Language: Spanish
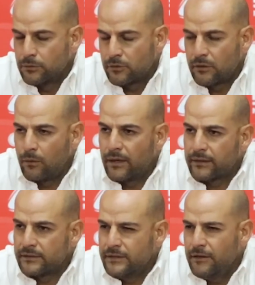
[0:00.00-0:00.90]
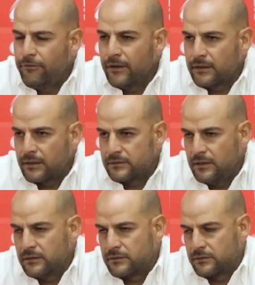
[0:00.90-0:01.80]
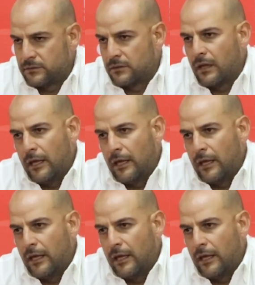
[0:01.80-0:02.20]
Gusto saludarte. Sí, fíjate que sí es,